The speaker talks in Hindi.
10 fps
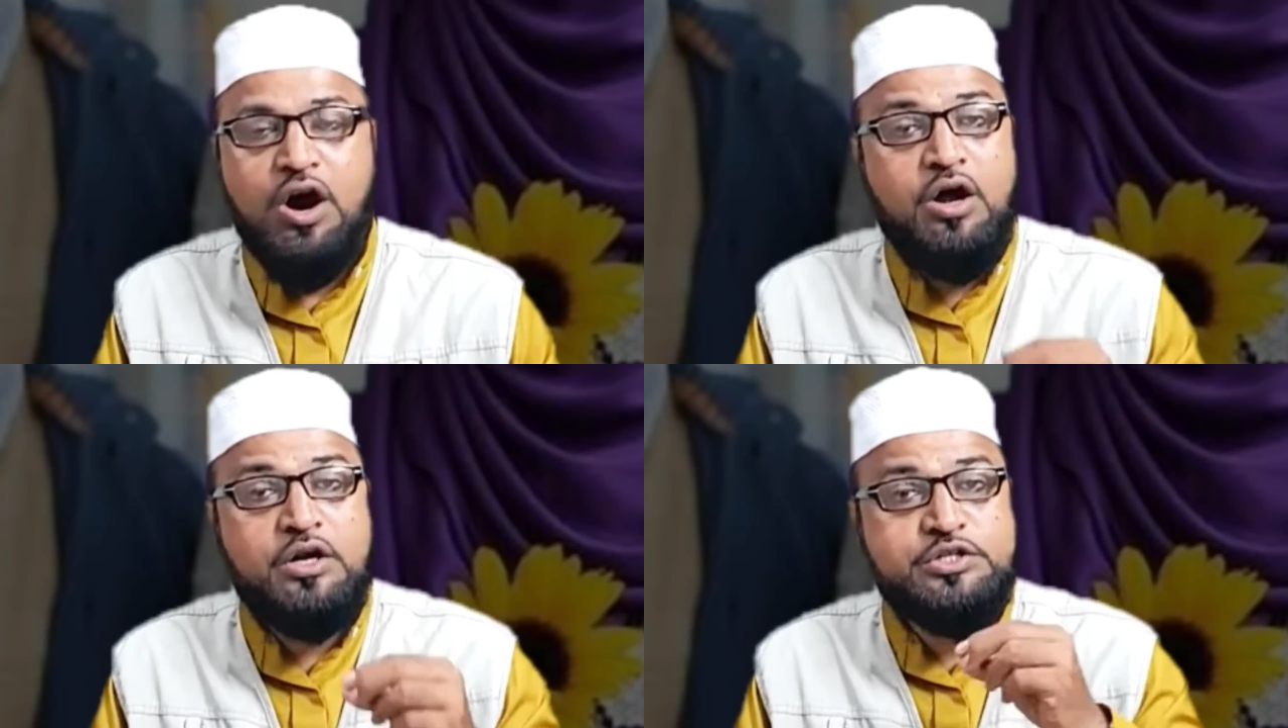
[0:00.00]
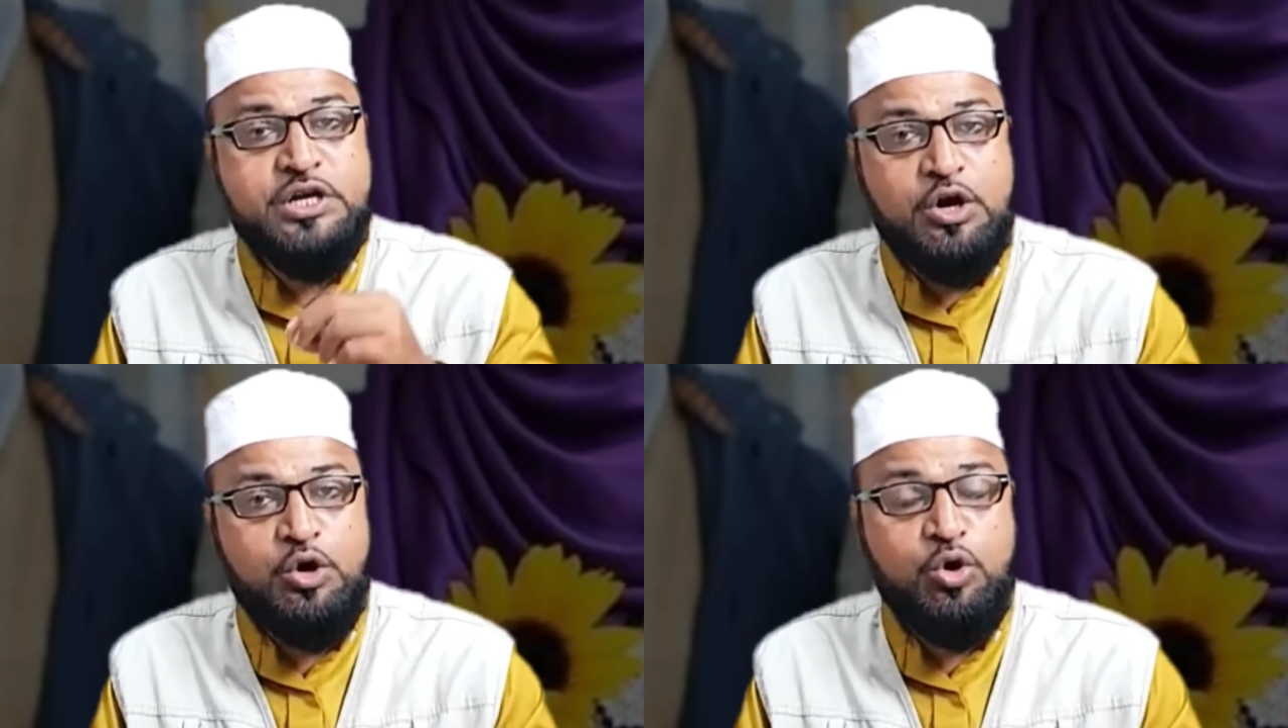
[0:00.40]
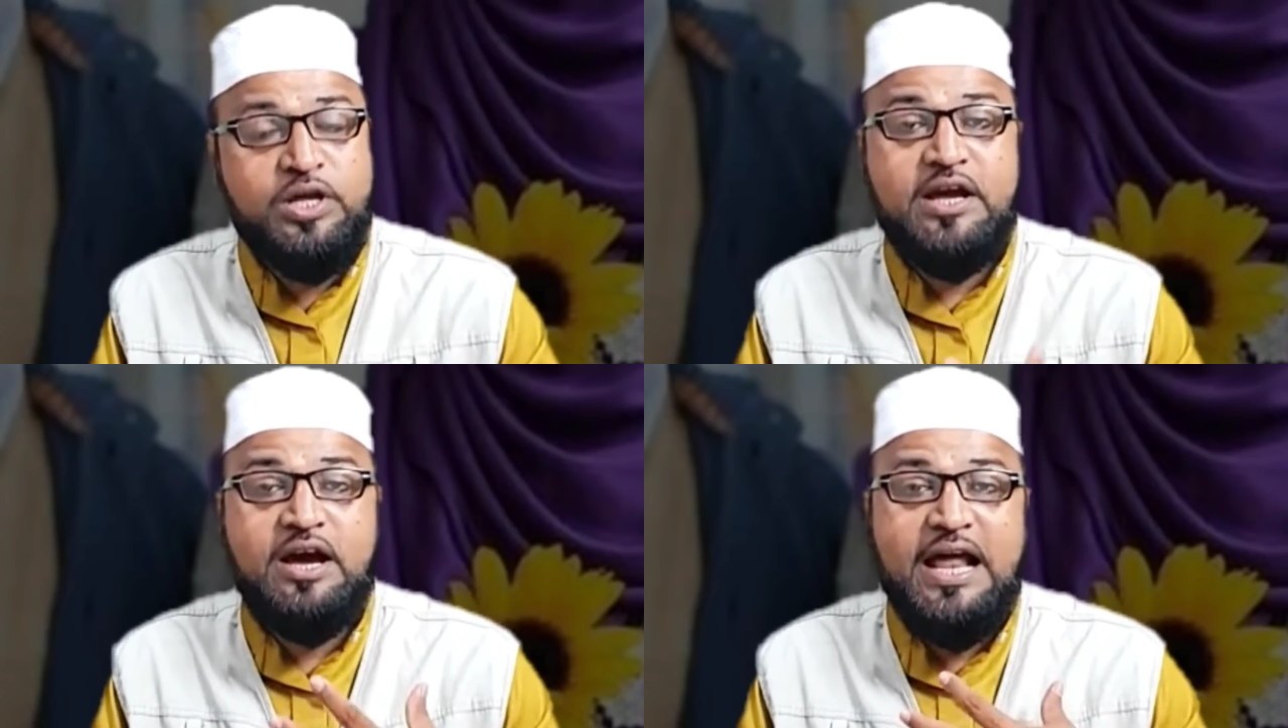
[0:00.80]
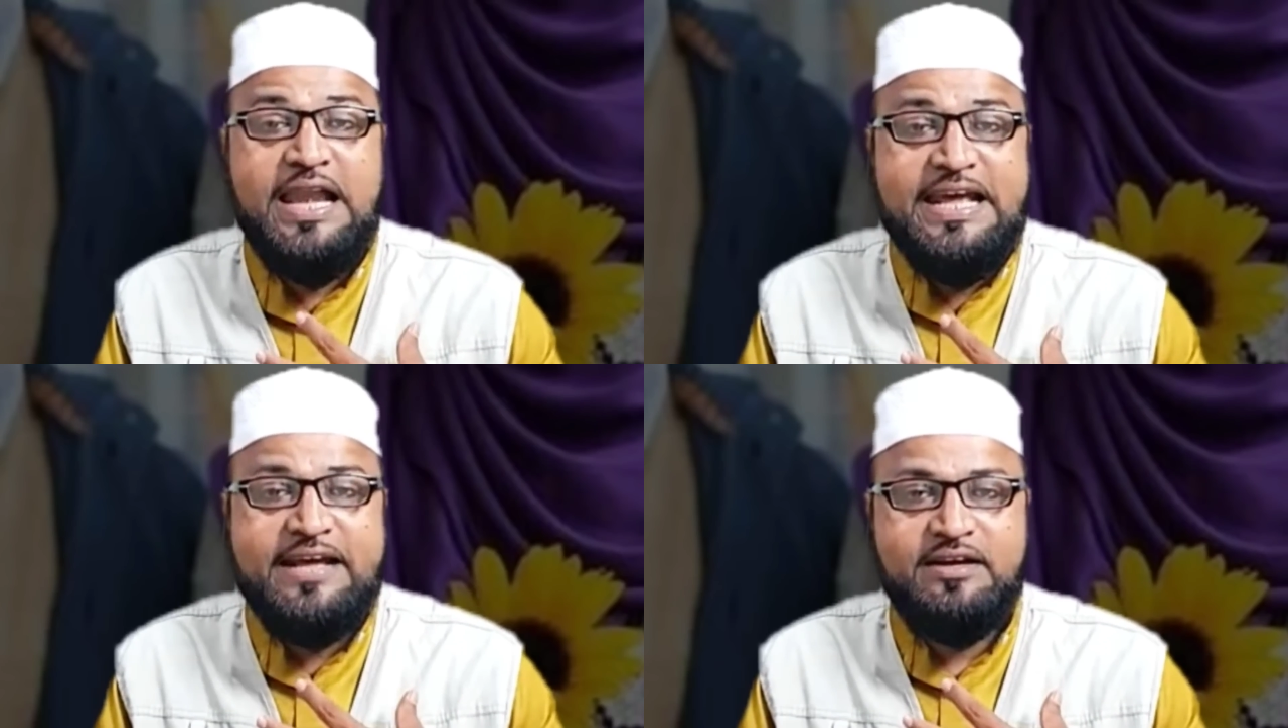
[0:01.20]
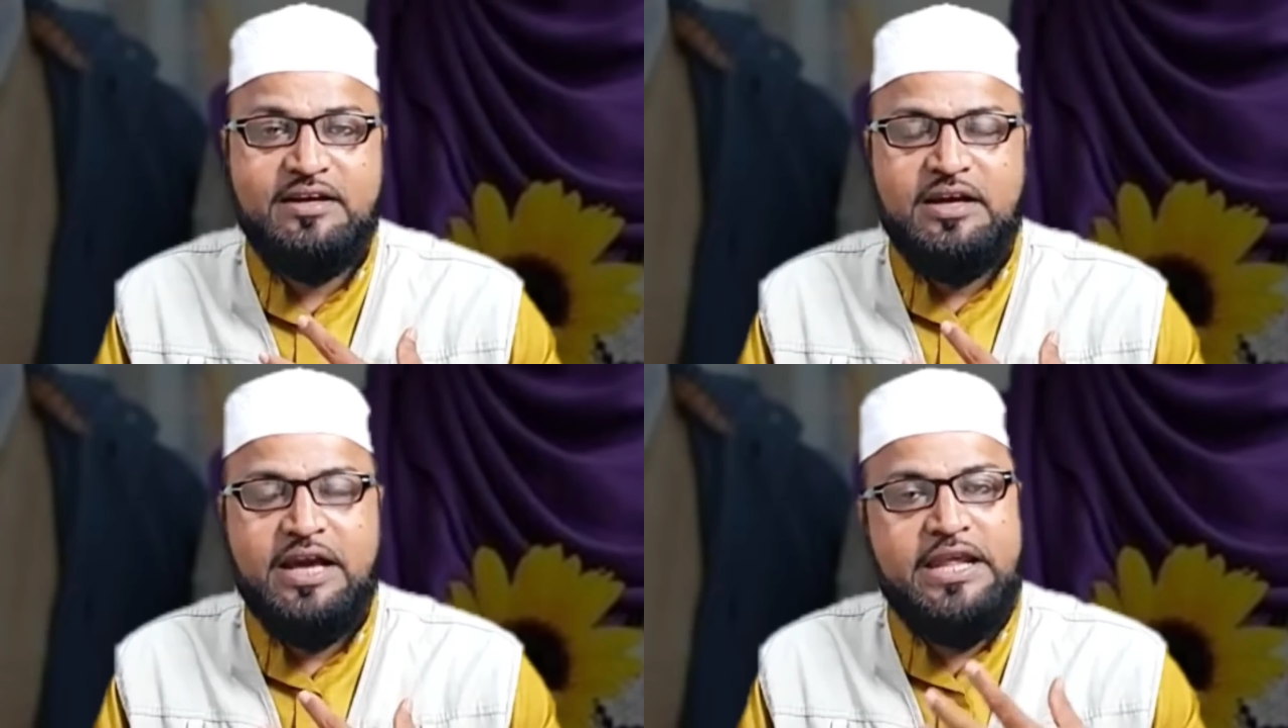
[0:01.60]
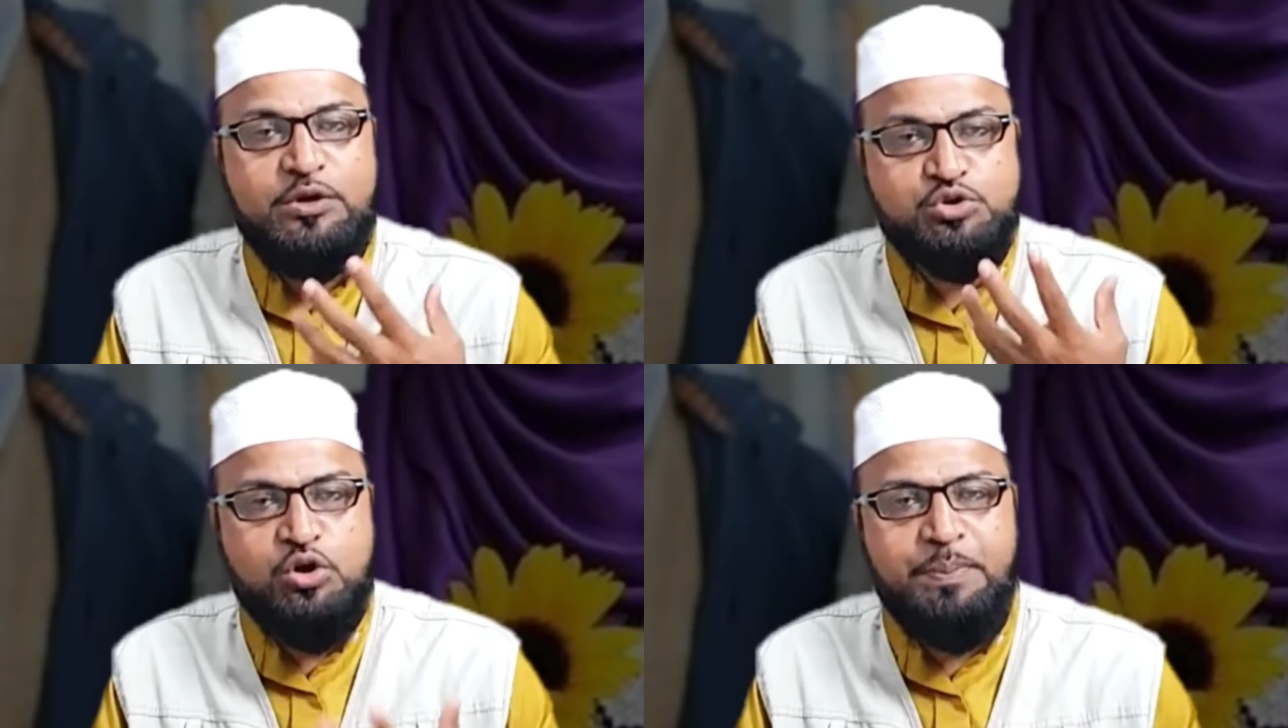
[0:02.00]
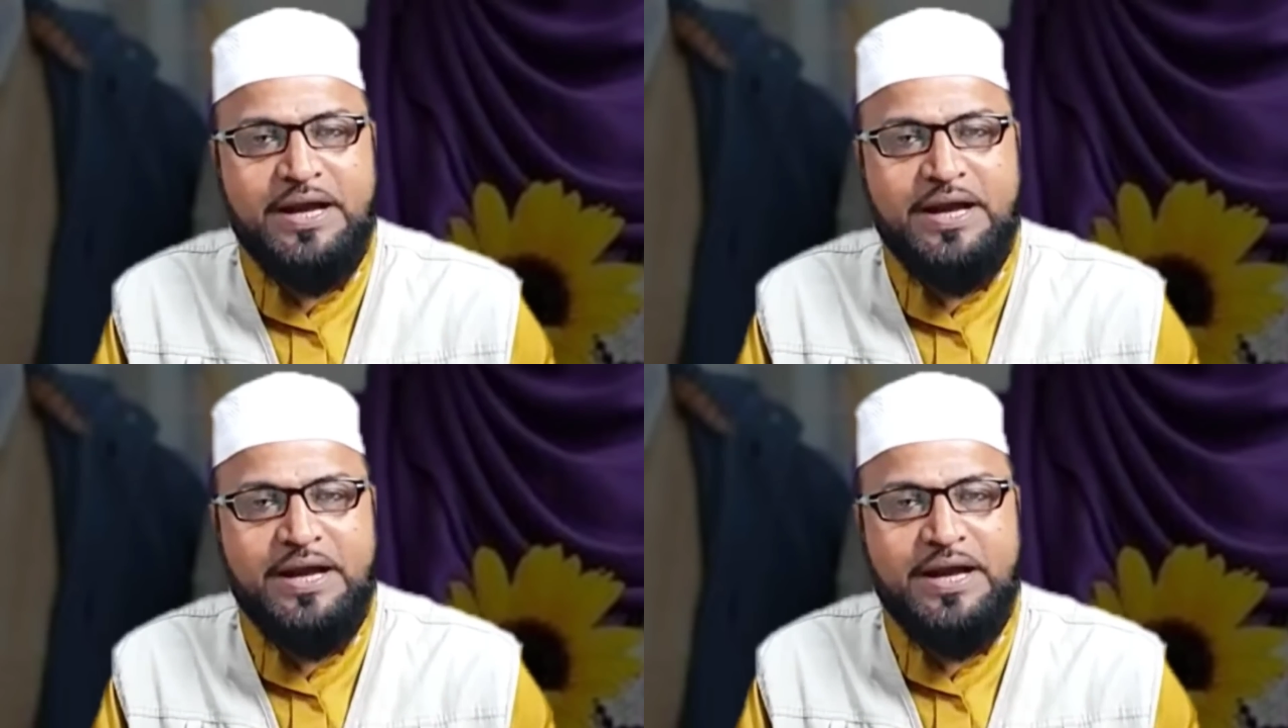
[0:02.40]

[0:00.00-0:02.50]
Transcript: और झगड़ों के खालिक यानी उसको